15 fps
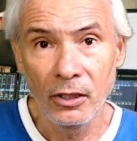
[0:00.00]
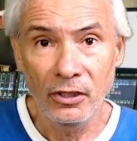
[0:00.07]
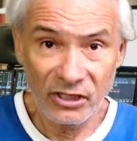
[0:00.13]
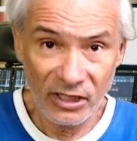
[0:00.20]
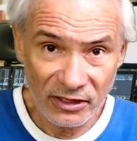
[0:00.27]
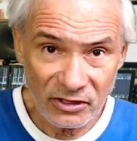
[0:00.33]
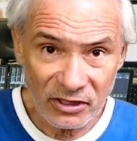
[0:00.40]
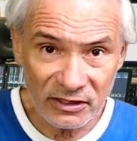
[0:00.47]

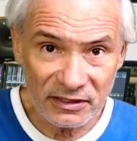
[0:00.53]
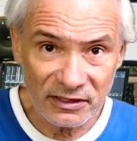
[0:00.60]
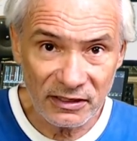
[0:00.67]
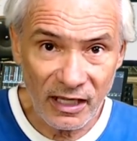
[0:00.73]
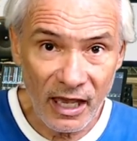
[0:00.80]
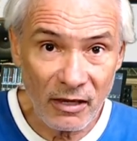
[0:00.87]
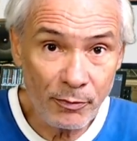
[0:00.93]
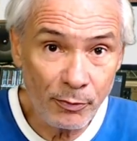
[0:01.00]
já
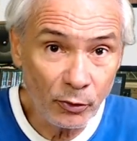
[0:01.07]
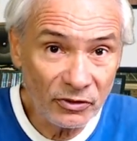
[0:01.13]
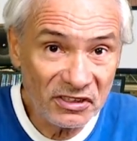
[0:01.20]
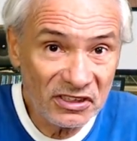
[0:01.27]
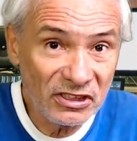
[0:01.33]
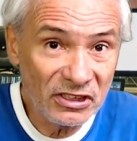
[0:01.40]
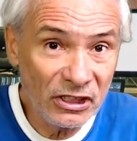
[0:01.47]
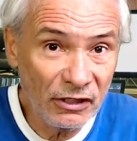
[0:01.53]
disse, é
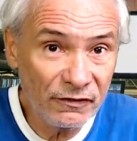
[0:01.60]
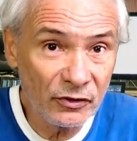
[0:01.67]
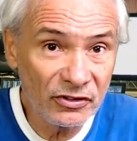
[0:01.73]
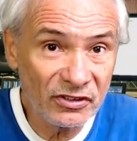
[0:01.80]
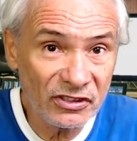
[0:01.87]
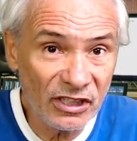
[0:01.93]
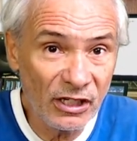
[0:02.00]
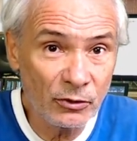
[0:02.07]
impossível
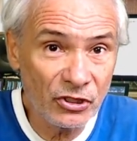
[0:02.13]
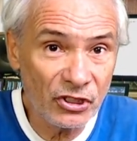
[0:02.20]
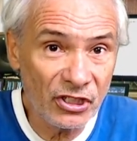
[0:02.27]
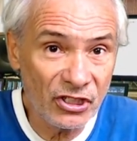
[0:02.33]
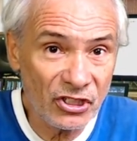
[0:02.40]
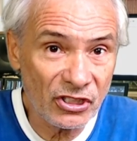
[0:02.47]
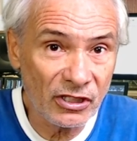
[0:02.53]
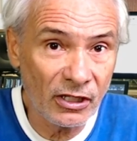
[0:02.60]
sermos
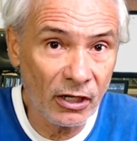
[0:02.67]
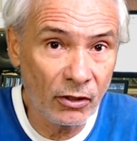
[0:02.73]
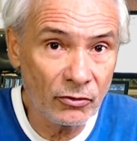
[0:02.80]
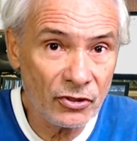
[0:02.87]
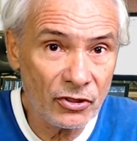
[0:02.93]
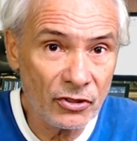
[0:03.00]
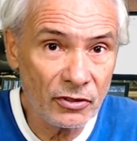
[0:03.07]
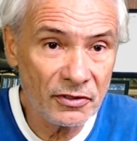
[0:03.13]

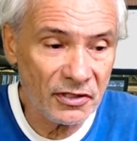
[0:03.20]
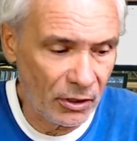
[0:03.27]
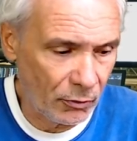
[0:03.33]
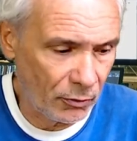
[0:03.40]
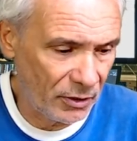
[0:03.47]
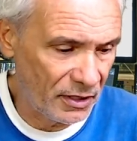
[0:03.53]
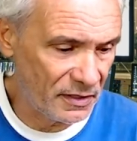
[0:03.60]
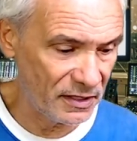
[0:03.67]
cristãos sem
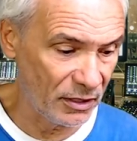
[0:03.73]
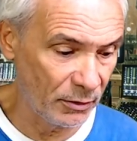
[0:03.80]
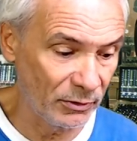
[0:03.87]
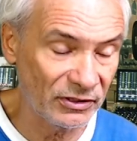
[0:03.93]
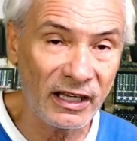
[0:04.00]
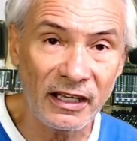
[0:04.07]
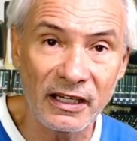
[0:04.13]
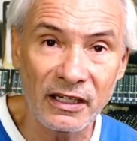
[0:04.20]

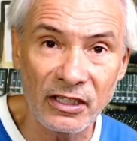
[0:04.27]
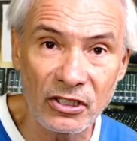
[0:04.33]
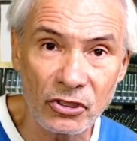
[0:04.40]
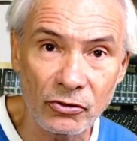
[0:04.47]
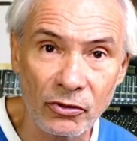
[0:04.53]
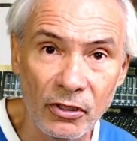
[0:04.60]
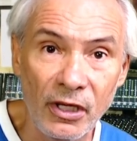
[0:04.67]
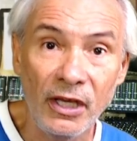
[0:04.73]
conhecermos a
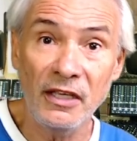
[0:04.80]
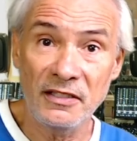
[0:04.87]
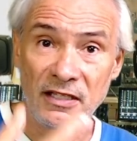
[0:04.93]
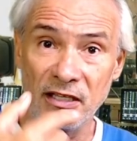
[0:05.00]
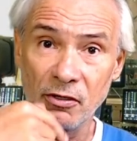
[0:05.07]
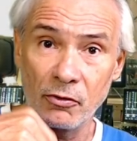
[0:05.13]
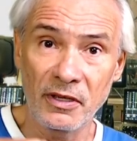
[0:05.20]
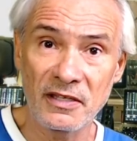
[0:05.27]
Cristo,
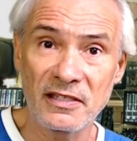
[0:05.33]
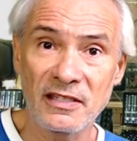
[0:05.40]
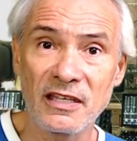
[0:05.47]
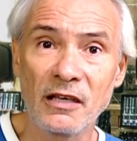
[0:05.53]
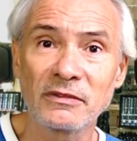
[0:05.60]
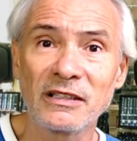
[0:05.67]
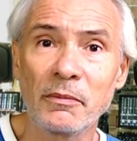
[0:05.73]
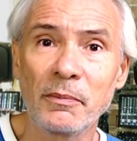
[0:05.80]
sem
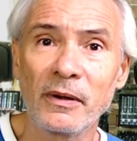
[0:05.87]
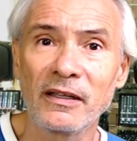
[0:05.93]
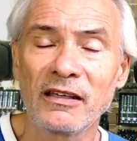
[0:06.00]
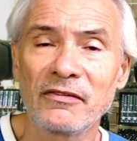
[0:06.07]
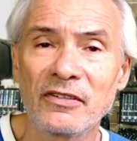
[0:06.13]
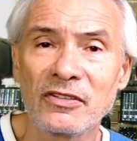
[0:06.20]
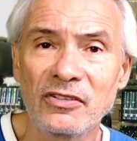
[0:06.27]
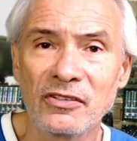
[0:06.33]
conhecermos a
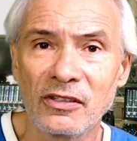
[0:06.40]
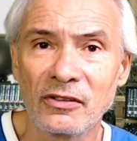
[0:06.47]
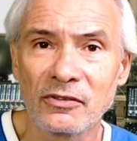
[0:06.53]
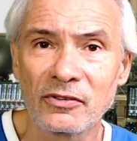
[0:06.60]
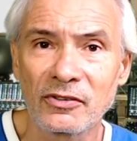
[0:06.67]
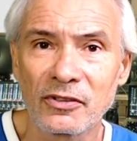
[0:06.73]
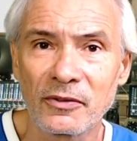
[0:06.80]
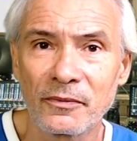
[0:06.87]
palavra de
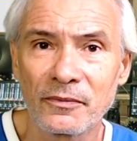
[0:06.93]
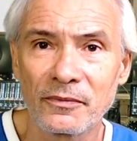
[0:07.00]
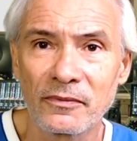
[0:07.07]
Deus.